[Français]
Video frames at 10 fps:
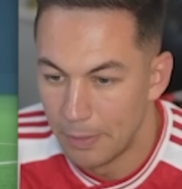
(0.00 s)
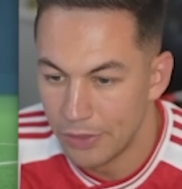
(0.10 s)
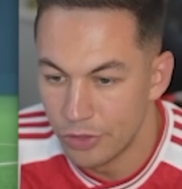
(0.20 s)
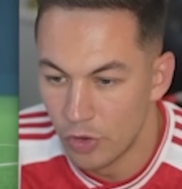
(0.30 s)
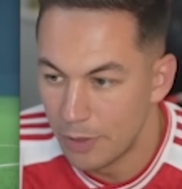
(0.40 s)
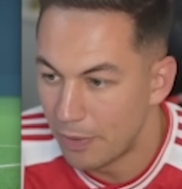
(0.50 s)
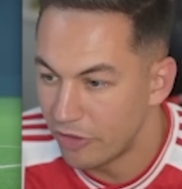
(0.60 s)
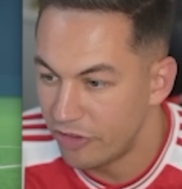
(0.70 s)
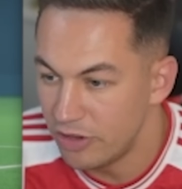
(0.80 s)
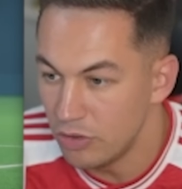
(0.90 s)
Maintenant, on est
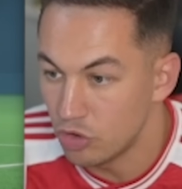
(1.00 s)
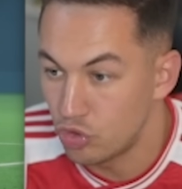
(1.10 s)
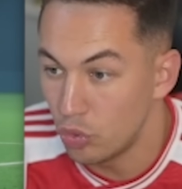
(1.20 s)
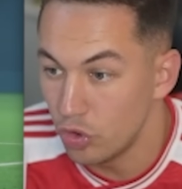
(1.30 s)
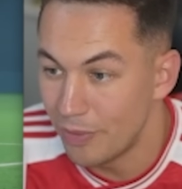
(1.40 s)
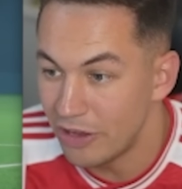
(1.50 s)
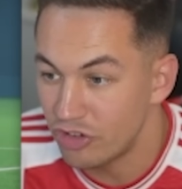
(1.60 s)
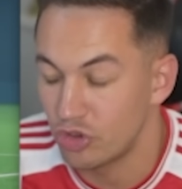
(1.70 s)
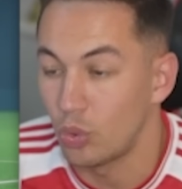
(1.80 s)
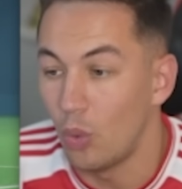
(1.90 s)
parti. Jour de
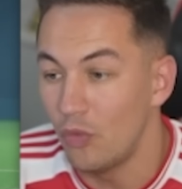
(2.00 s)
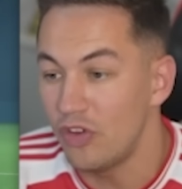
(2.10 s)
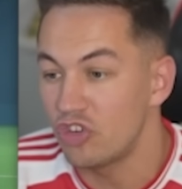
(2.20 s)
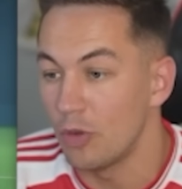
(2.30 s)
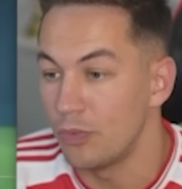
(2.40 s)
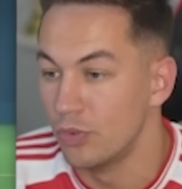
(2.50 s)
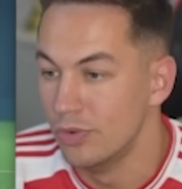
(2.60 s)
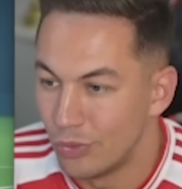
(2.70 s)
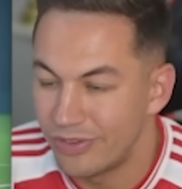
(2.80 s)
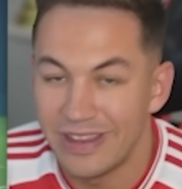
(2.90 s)
match, trophée champion.
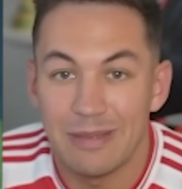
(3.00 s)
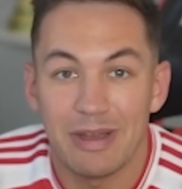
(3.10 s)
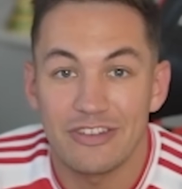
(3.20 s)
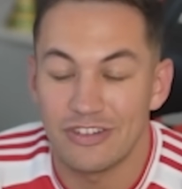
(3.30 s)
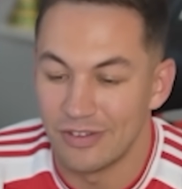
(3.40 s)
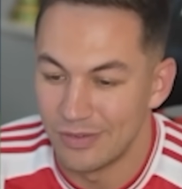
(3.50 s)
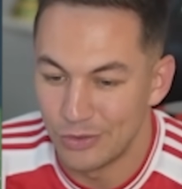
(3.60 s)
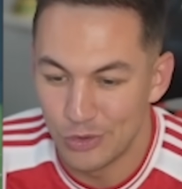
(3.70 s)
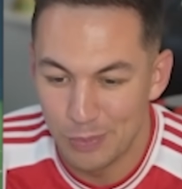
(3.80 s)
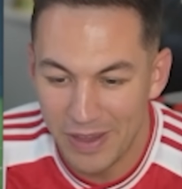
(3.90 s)
Donc, c'est les matchs
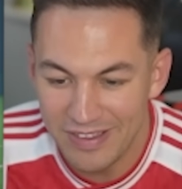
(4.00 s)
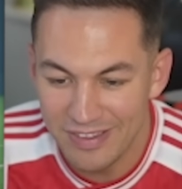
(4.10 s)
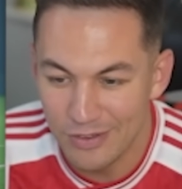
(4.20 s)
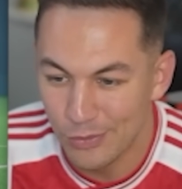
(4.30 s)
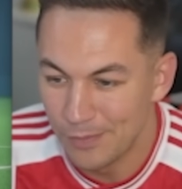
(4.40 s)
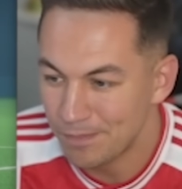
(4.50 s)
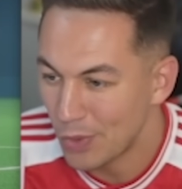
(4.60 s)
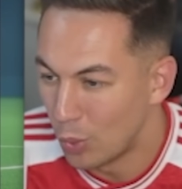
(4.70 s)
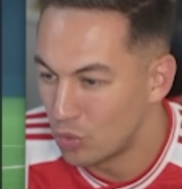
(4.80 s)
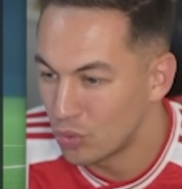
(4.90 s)
de pré-saison.
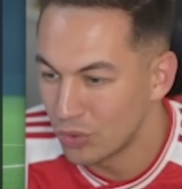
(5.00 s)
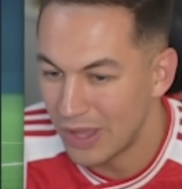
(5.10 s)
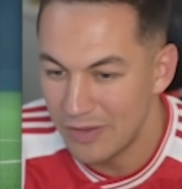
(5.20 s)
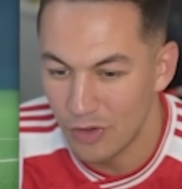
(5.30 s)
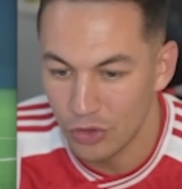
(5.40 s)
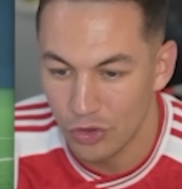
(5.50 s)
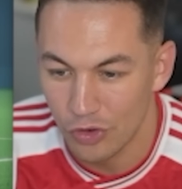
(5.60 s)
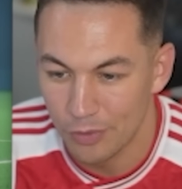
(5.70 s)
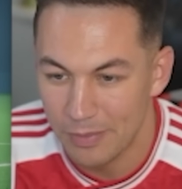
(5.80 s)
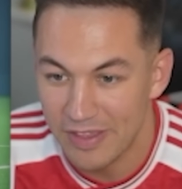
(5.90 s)
On joue contre Everton.
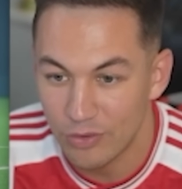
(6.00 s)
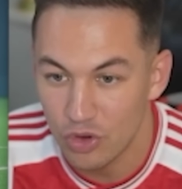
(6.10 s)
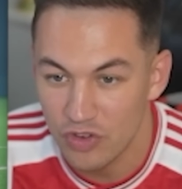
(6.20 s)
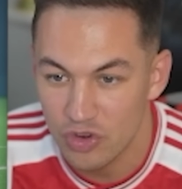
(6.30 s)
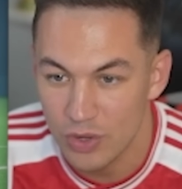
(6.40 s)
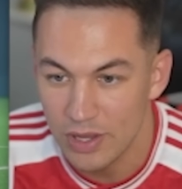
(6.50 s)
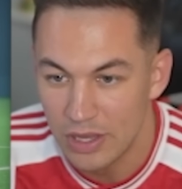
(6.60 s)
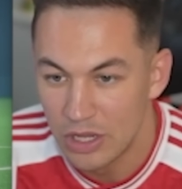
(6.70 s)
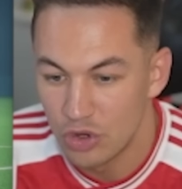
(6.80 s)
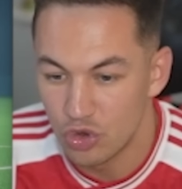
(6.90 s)
Mais est-ce que je vais jouer
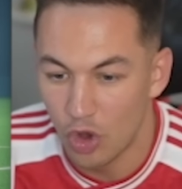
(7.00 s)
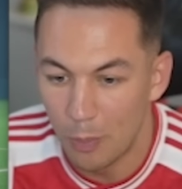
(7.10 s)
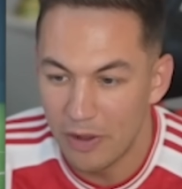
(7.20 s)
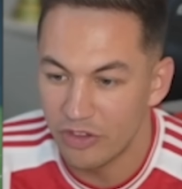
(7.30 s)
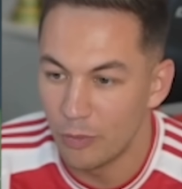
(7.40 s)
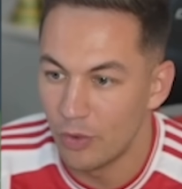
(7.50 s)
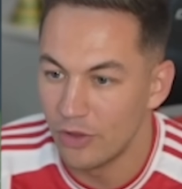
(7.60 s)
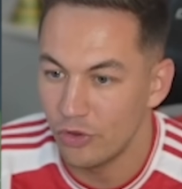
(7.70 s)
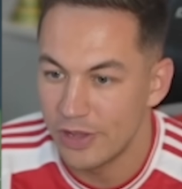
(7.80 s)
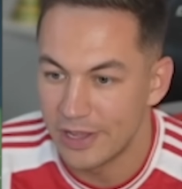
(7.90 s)
Je suis remplaçant pour
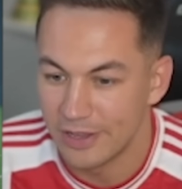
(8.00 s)
l'instant, il est